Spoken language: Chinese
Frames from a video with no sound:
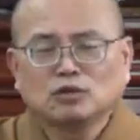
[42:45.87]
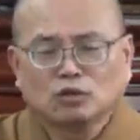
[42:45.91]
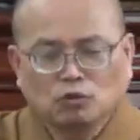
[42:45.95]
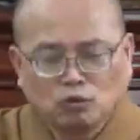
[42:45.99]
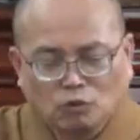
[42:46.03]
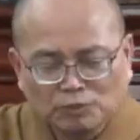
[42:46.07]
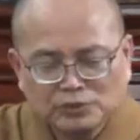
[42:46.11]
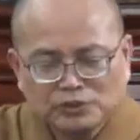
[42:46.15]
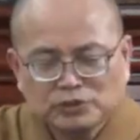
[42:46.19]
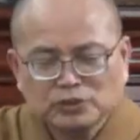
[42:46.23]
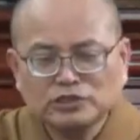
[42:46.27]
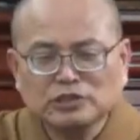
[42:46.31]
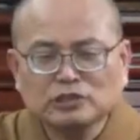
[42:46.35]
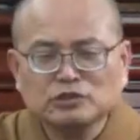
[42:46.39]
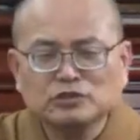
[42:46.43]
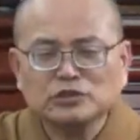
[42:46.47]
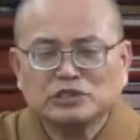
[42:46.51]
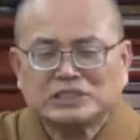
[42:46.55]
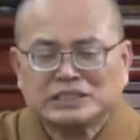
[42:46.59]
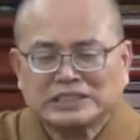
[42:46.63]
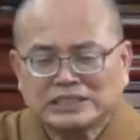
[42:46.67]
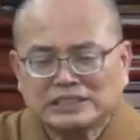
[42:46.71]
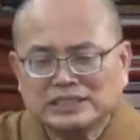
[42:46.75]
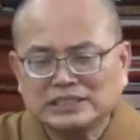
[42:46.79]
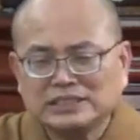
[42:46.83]
我们就叫做
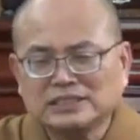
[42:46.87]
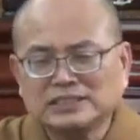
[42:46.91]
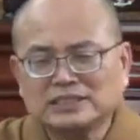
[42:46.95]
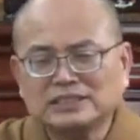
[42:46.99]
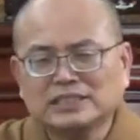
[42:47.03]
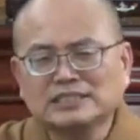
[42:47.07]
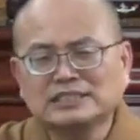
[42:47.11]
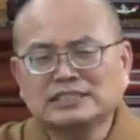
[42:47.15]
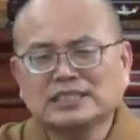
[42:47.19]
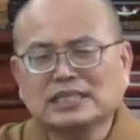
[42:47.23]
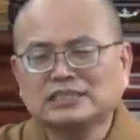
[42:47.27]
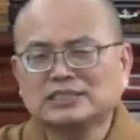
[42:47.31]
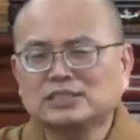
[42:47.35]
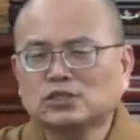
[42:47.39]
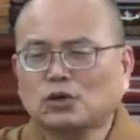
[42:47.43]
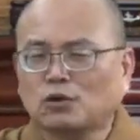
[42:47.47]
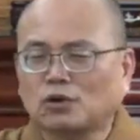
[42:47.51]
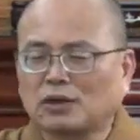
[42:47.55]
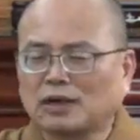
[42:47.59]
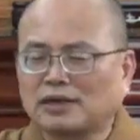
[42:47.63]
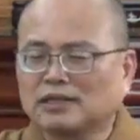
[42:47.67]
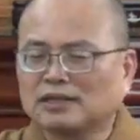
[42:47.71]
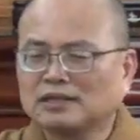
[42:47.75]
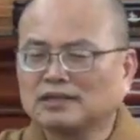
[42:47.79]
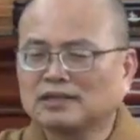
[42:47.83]
狮子身上宠
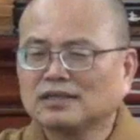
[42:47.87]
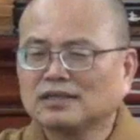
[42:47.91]
啊，